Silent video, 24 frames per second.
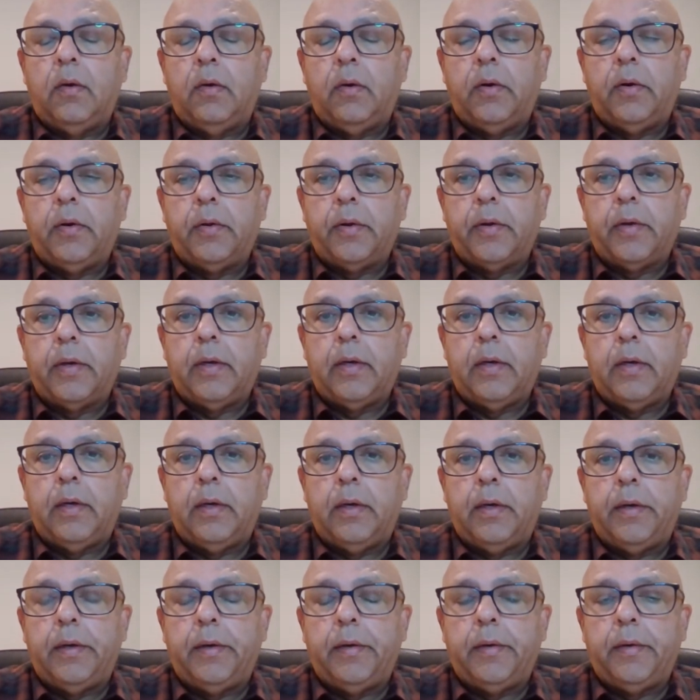और
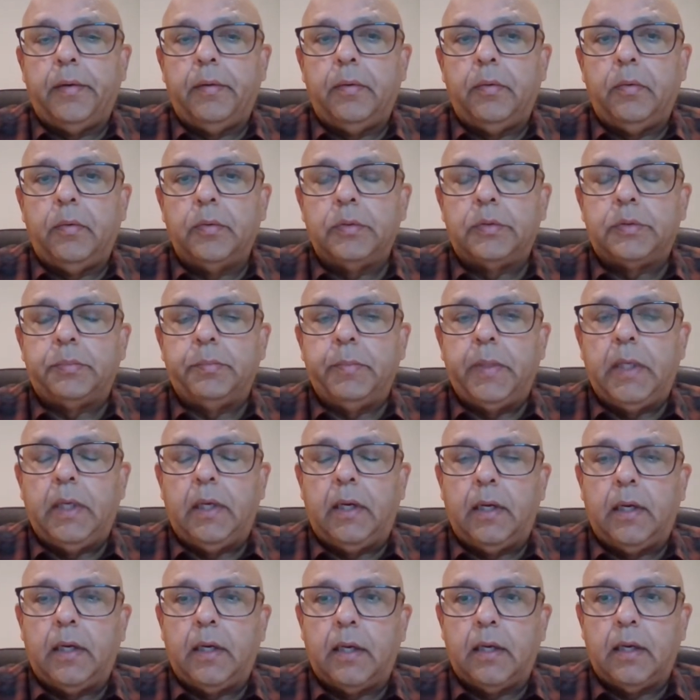आ, उसमें
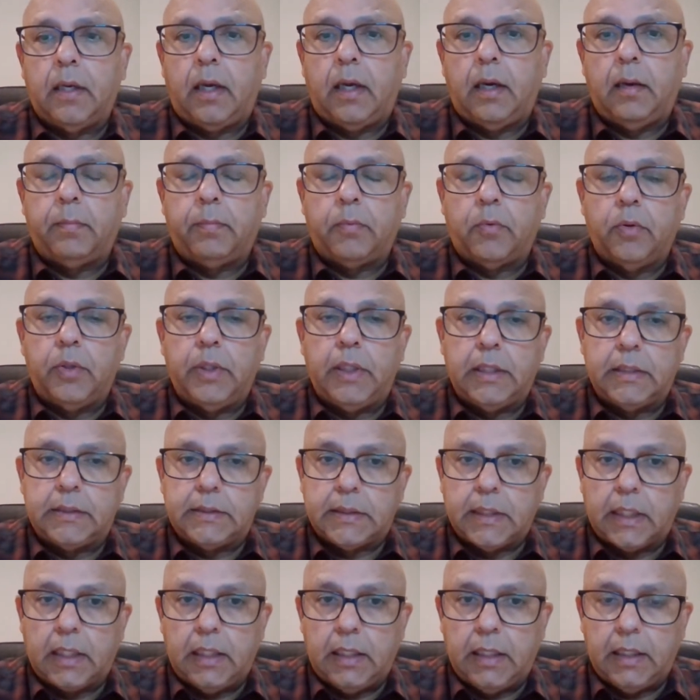अगर आपको
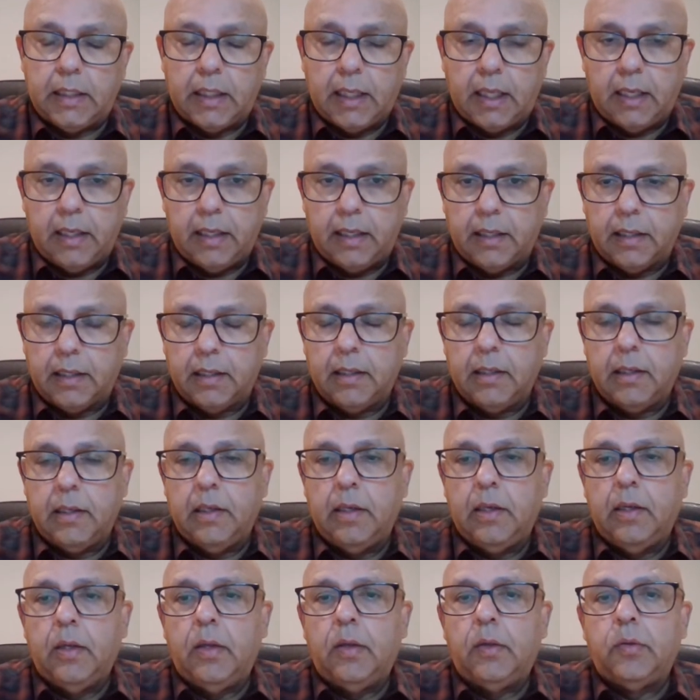हिस्सा लेना है
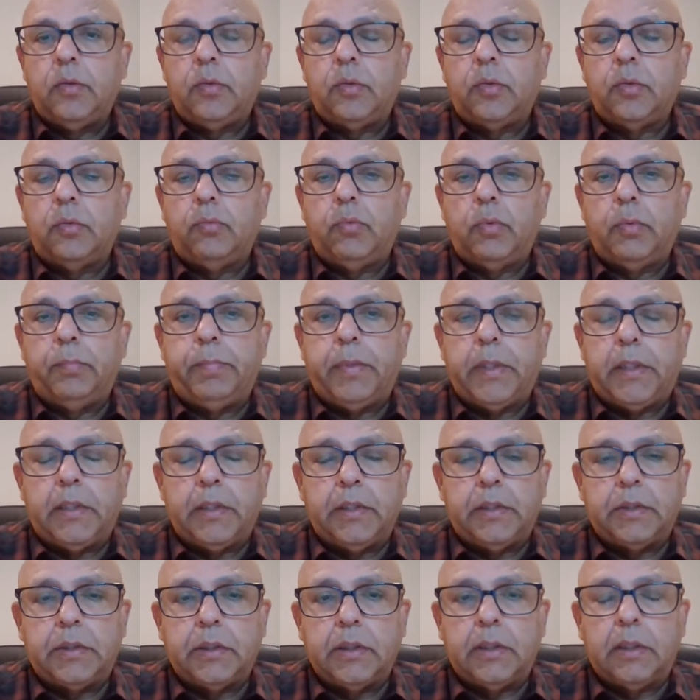तो वो
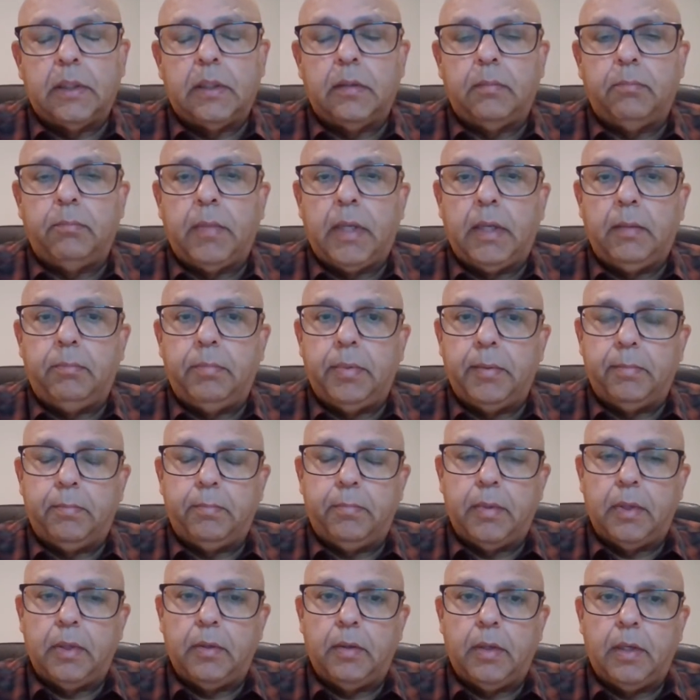पिटिशन मैं
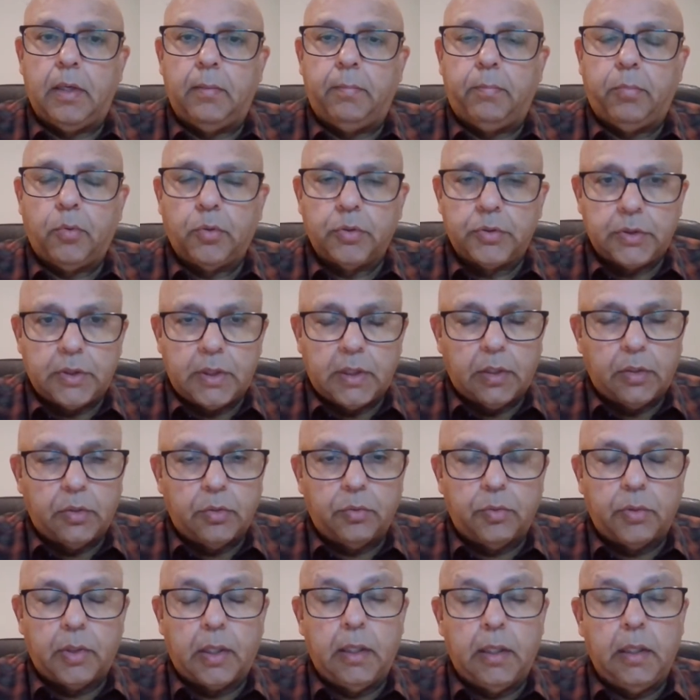पोस्ट कर
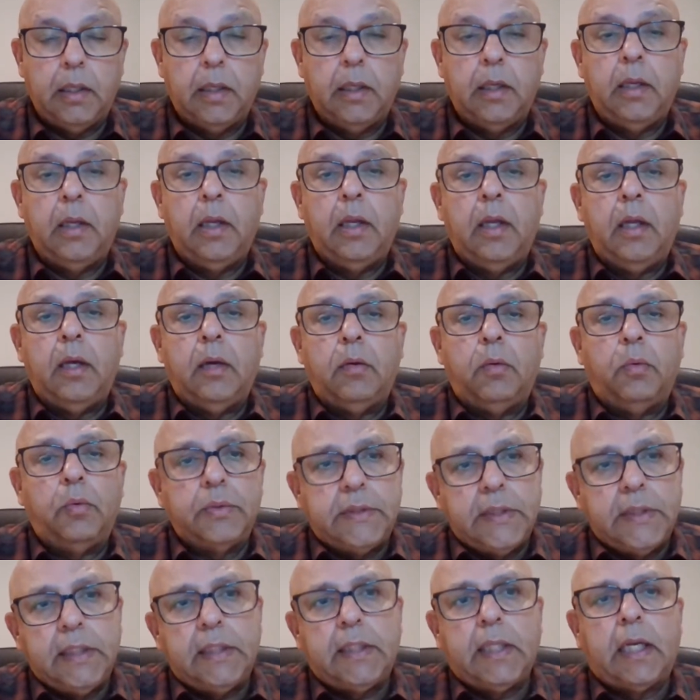दूंगा
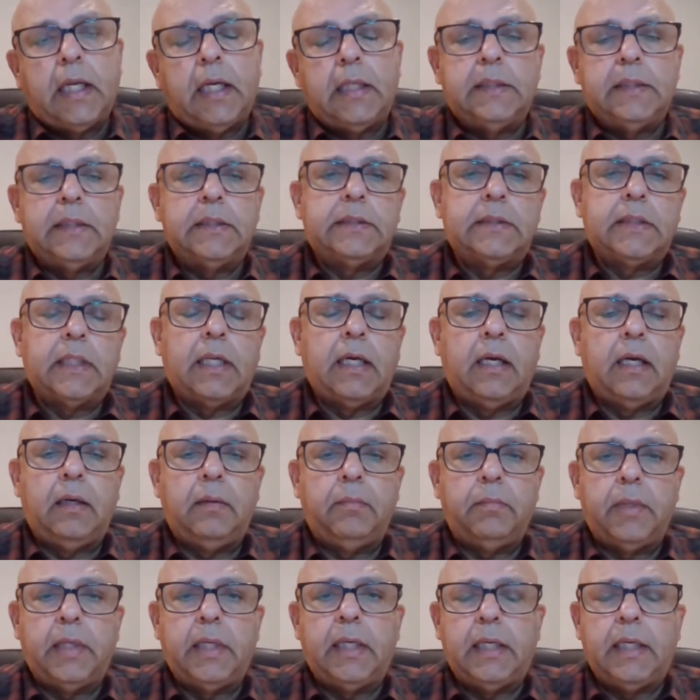उसी तरह जिस तरह
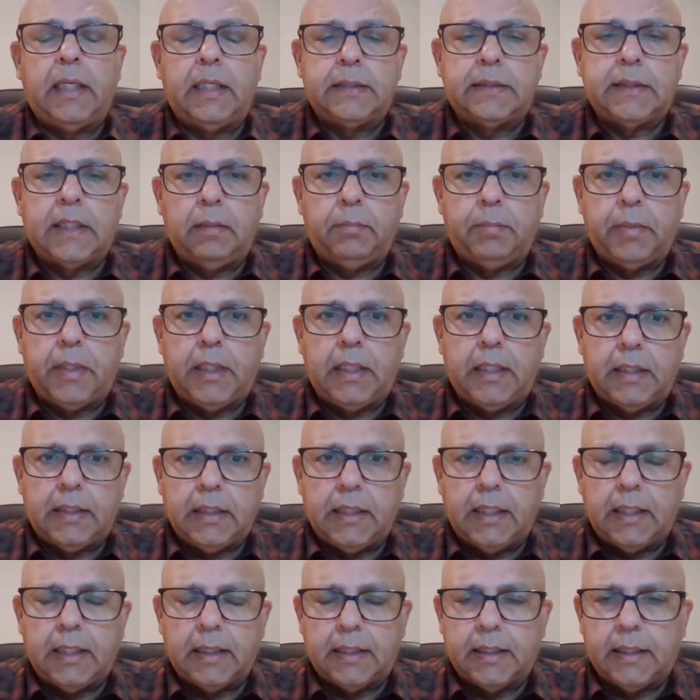हमने डेढ़ साल पहले
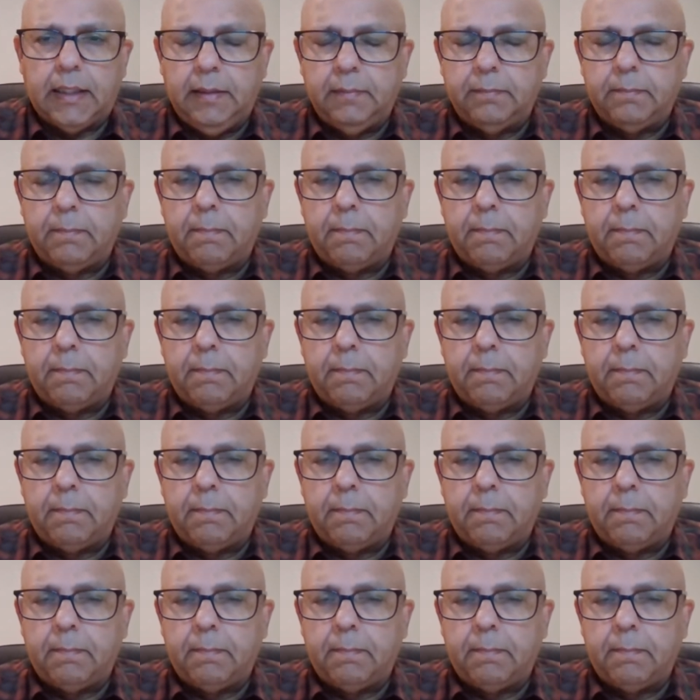किया था